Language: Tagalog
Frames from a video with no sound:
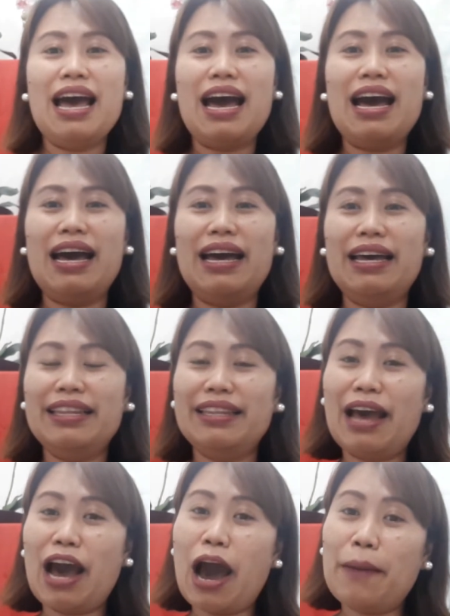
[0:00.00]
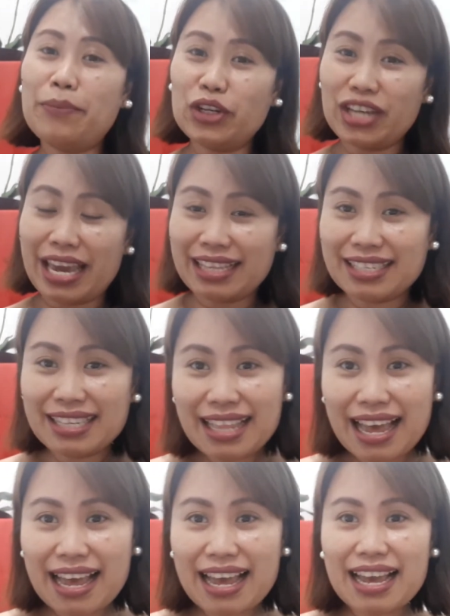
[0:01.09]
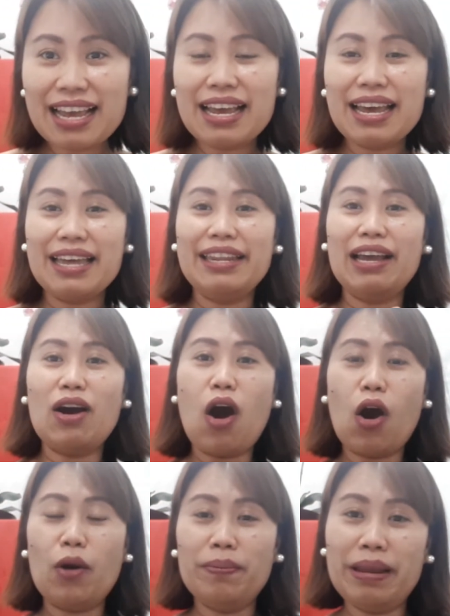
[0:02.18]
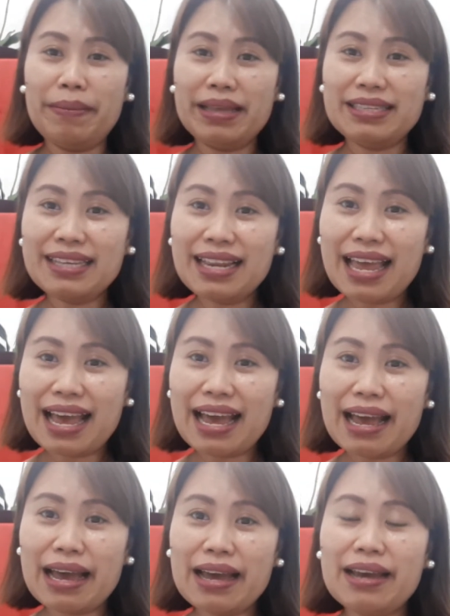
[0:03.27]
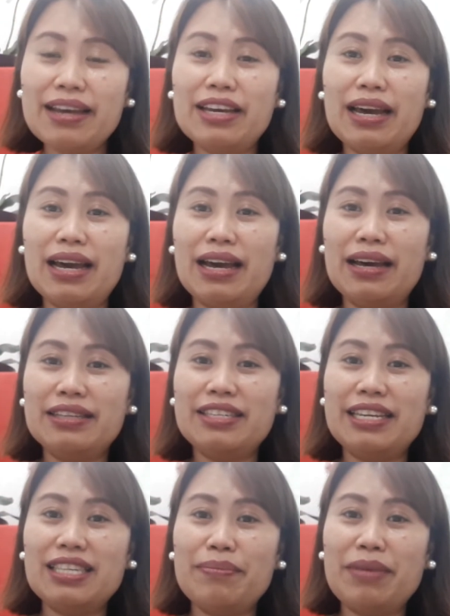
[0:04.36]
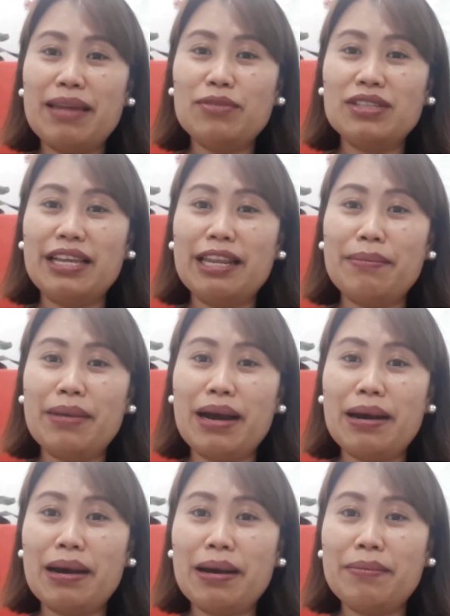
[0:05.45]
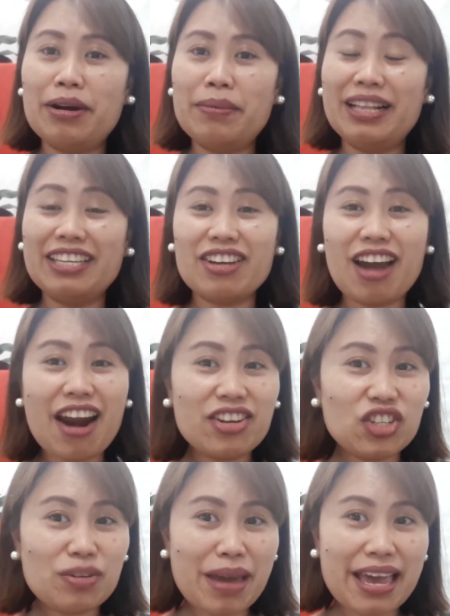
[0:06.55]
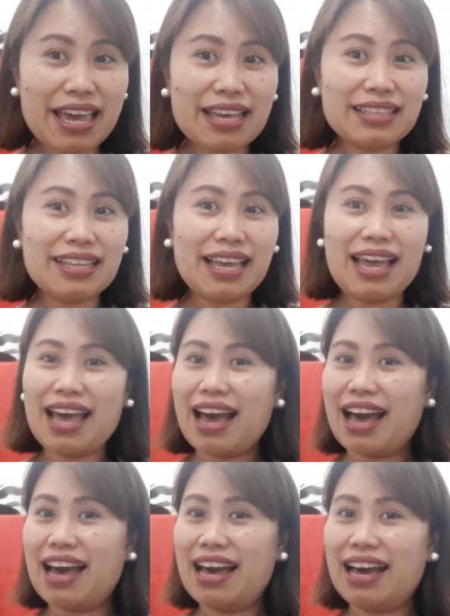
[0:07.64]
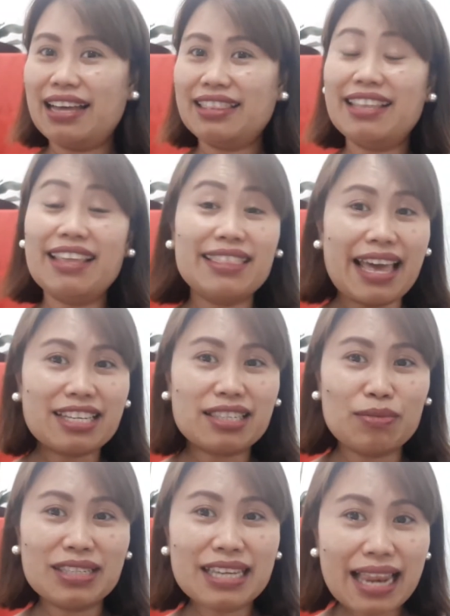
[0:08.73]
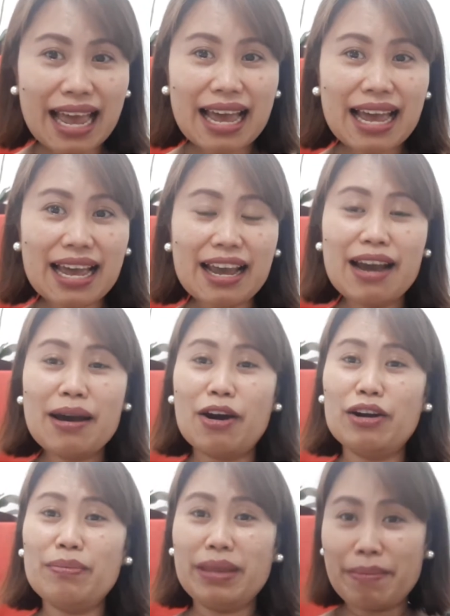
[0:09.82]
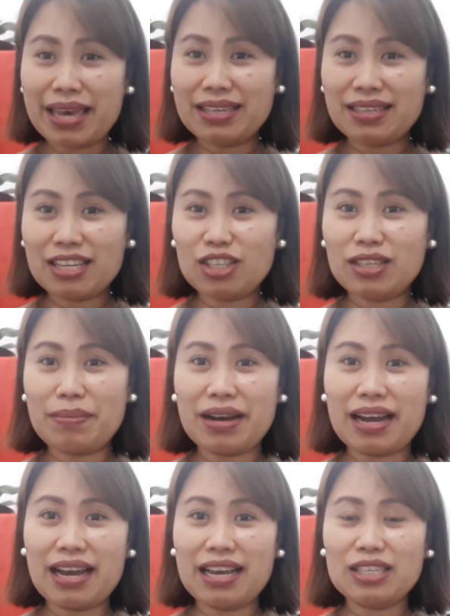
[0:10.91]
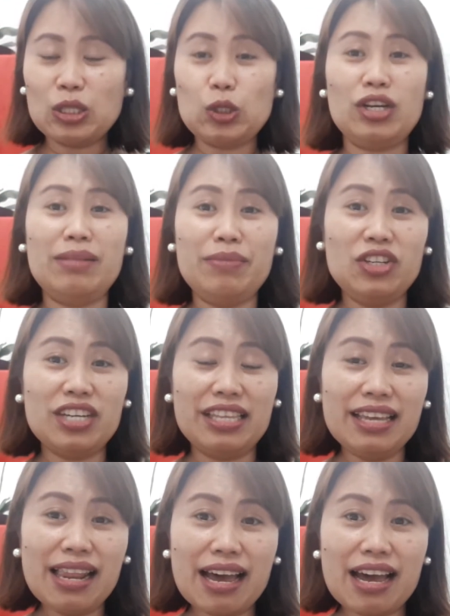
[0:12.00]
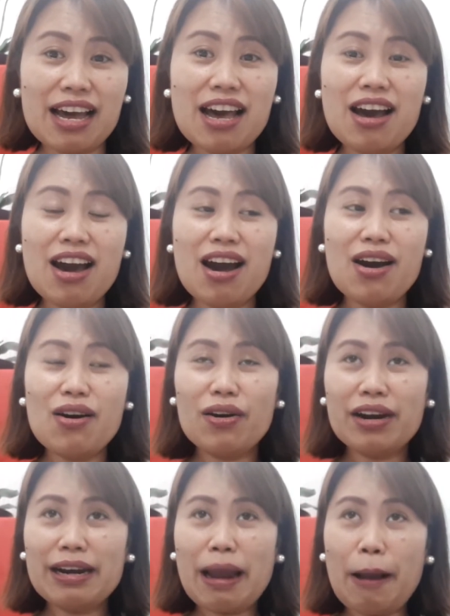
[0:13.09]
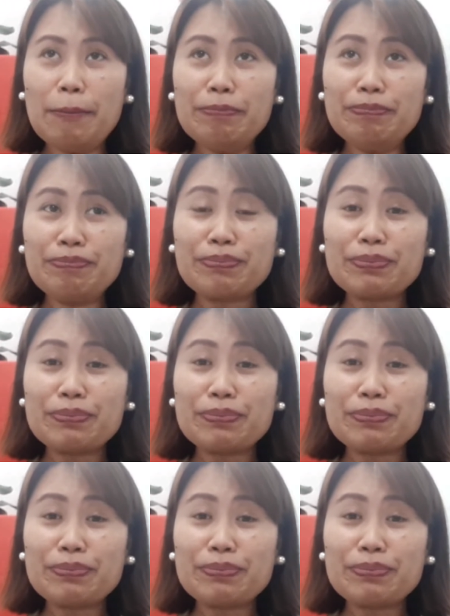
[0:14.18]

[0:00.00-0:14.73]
uh, na-appreciate sila, nako-compliment sila, uh, sinasabihan mo sila ng mga verbal encouragement, at uh, tinetext mo sila, or min-message sa mga social media nila, or um,